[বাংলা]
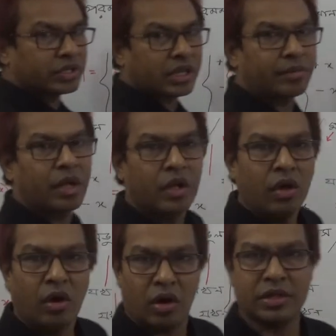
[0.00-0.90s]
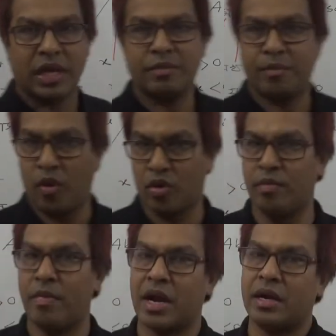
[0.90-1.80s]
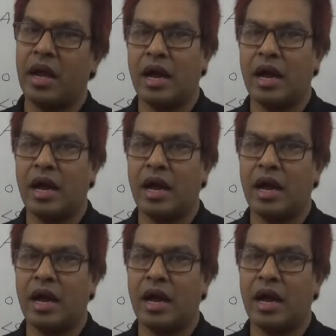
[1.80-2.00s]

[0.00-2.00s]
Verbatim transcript: দিতাম অর্থাৎ মান